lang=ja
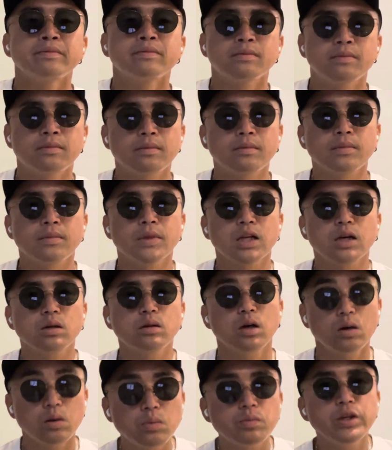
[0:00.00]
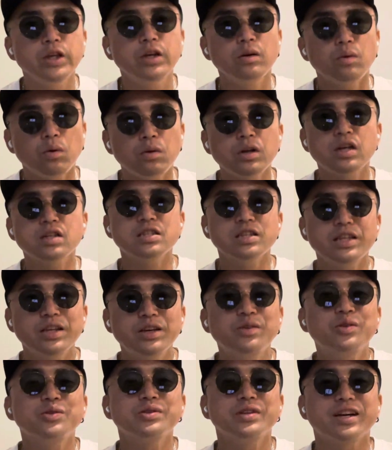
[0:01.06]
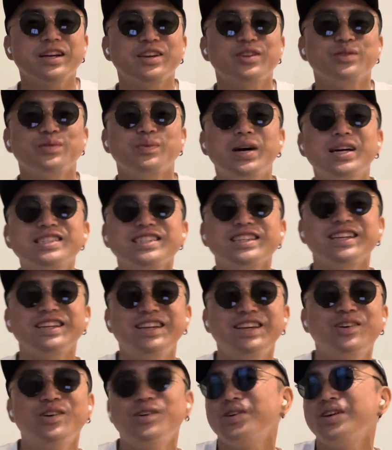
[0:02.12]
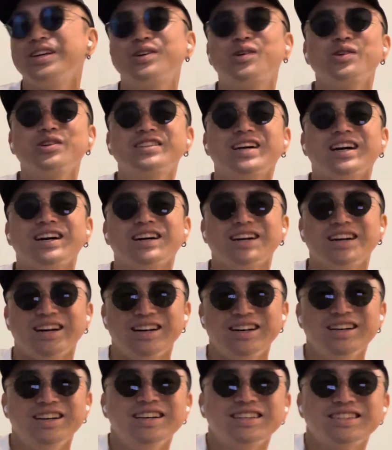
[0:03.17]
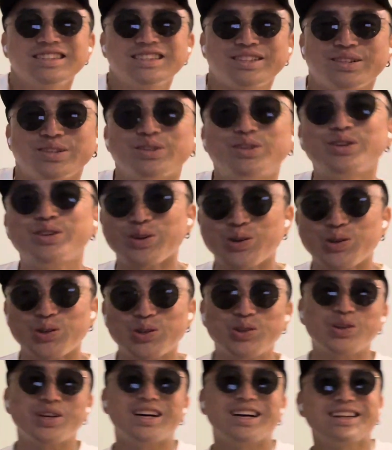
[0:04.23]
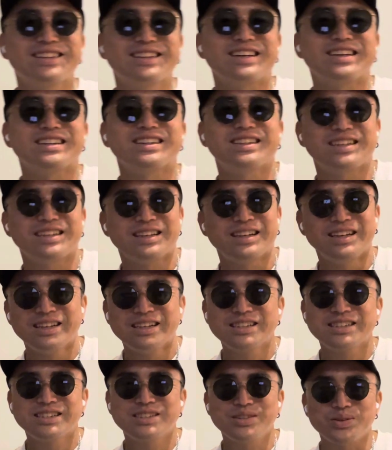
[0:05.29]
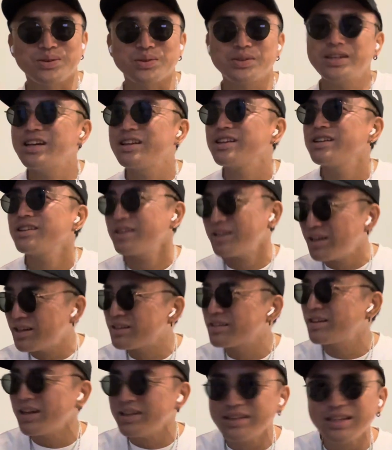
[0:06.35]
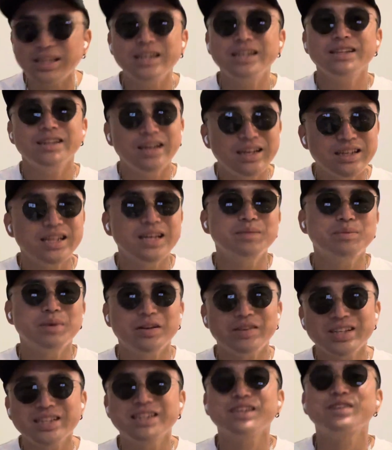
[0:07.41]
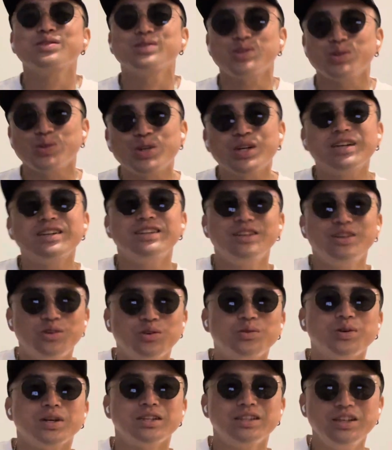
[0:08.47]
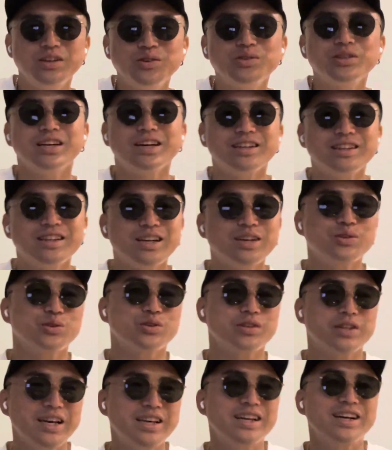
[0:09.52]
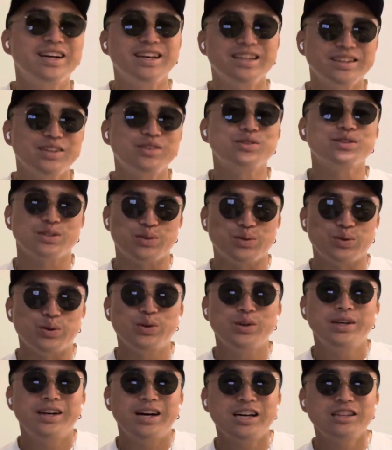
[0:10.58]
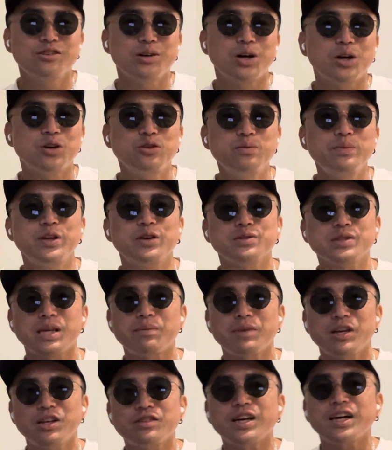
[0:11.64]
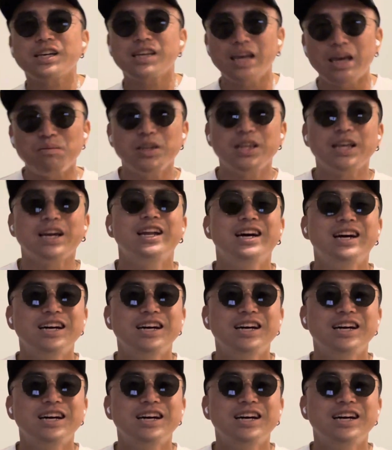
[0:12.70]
うん、なんに同じ日本だけどマジで日本異国感がするとことかあったんでそうだだ大体大体回ってるんですよだから日本は日本でやりたいこと大概やってるんですよあとは海を攻めるだけみたいな